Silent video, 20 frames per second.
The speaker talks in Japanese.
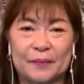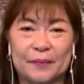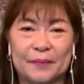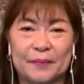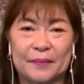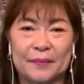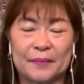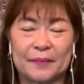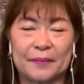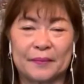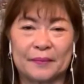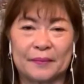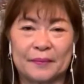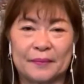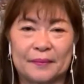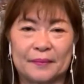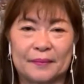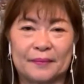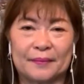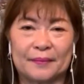まあ今
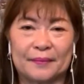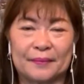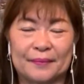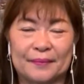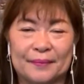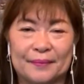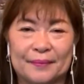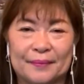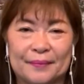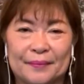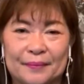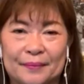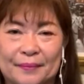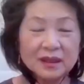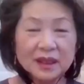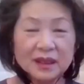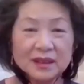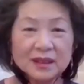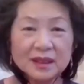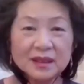サンクラメンテ
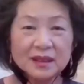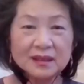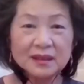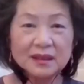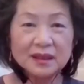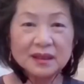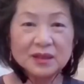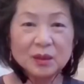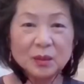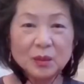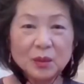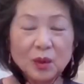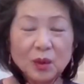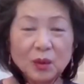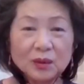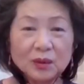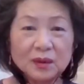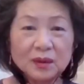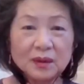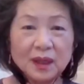なさってらっしゃる、もう
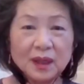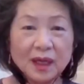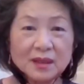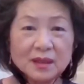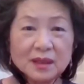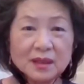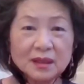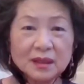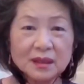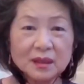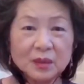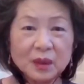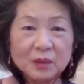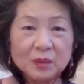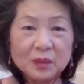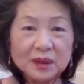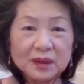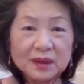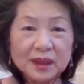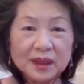本当に朝から
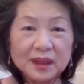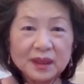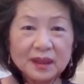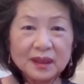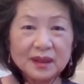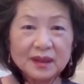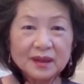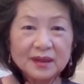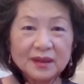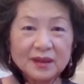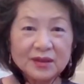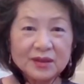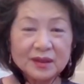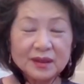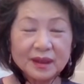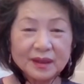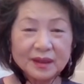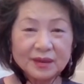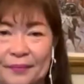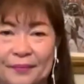晩まで
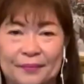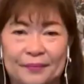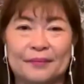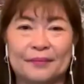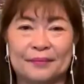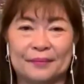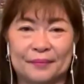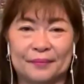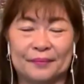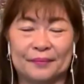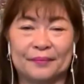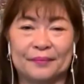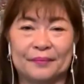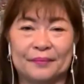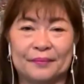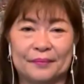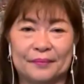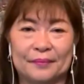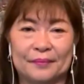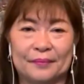あの、あれですか、
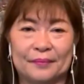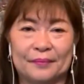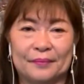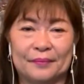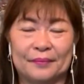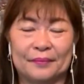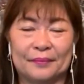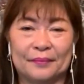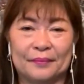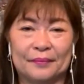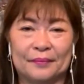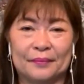ビーチ。